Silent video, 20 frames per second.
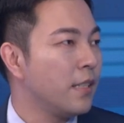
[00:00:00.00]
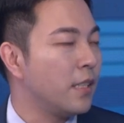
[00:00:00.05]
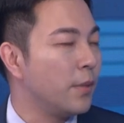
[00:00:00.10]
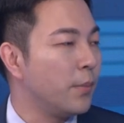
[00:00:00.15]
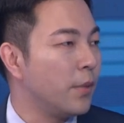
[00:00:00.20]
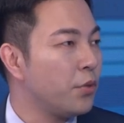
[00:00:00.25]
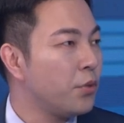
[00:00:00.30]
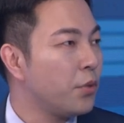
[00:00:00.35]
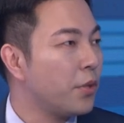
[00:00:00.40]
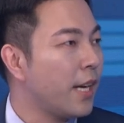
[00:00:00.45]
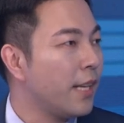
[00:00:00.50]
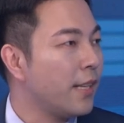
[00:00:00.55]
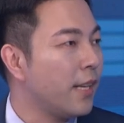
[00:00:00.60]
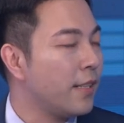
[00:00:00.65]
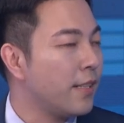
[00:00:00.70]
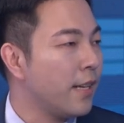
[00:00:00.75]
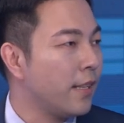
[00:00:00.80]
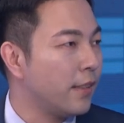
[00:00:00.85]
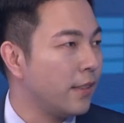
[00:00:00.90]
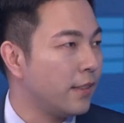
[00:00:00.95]
怎么去看
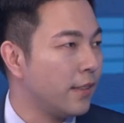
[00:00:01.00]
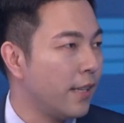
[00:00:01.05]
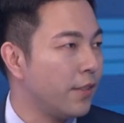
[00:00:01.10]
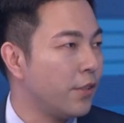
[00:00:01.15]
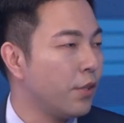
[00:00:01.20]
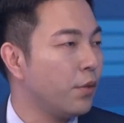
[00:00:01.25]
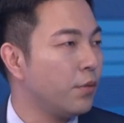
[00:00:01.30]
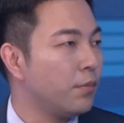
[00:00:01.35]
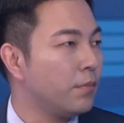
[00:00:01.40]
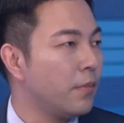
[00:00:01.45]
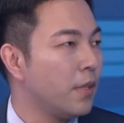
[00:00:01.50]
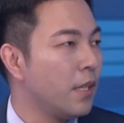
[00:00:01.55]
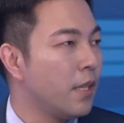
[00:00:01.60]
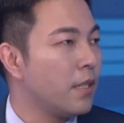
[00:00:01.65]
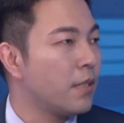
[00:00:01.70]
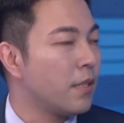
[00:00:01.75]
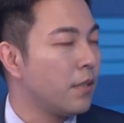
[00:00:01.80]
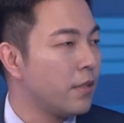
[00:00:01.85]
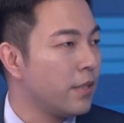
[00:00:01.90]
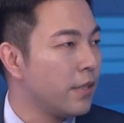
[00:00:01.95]
待这样的担忧？
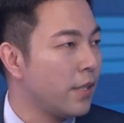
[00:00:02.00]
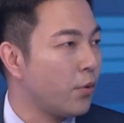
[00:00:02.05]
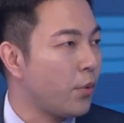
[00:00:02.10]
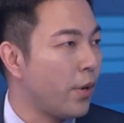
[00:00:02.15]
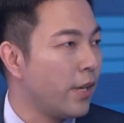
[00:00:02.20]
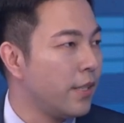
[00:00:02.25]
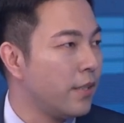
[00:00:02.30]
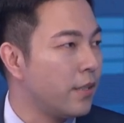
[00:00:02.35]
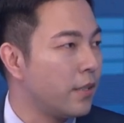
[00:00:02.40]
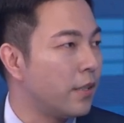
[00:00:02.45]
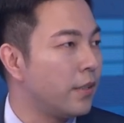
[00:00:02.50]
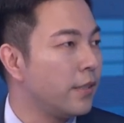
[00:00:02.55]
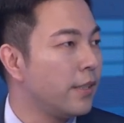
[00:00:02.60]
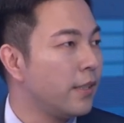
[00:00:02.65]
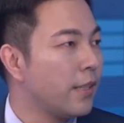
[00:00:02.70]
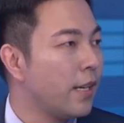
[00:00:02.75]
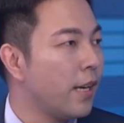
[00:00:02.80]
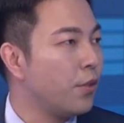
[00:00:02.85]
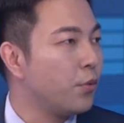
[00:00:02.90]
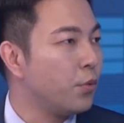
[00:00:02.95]
城市的管理者
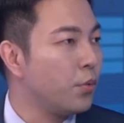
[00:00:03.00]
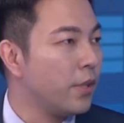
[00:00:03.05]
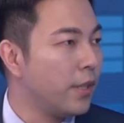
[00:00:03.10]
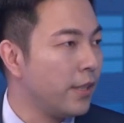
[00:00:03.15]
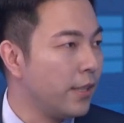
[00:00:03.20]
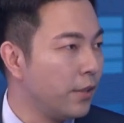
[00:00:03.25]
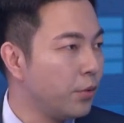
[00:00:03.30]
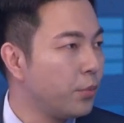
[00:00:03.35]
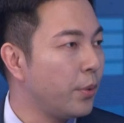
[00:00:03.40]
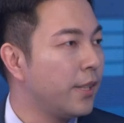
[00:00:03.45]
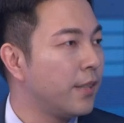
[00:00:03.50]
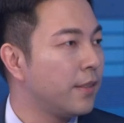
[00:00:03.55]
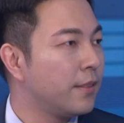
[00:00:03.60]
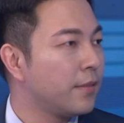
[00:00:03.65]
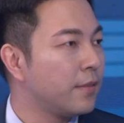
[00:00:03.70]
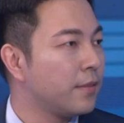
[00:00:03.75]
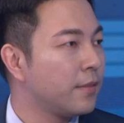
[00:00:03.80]
应该如何应对？